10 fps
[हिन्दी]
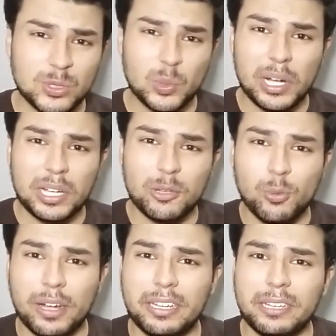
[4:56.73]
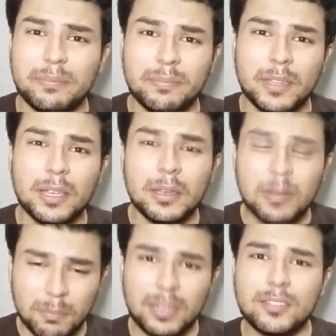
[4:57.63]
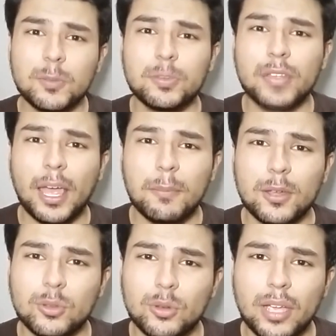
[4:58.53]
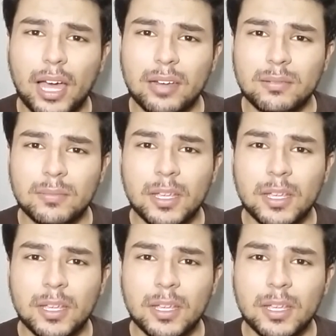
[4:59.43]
स्वेटी स्वेटी प्लीज सब्सक्राइब कर दो यार